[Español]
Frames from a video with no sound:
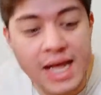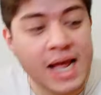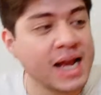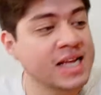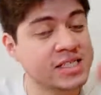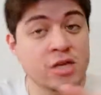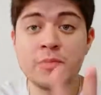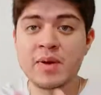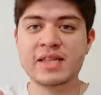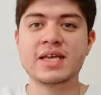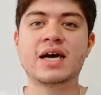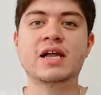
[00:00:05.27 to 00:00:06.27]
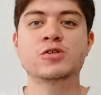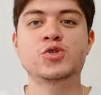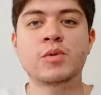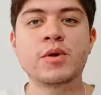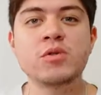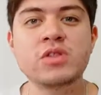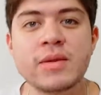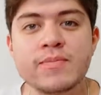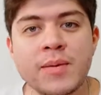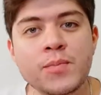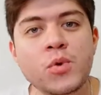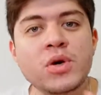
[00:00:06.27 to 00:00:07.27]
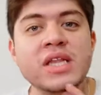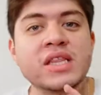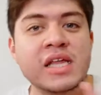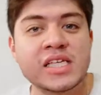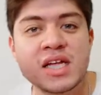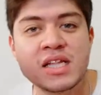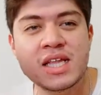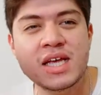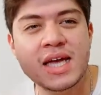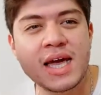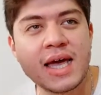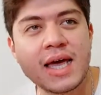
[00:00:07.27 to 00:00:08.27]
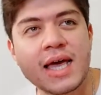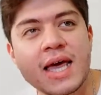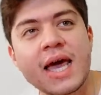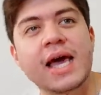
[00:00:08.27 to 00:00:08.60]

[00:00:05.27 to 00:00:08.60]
Les quiero platicar sobre un tema muy interesante que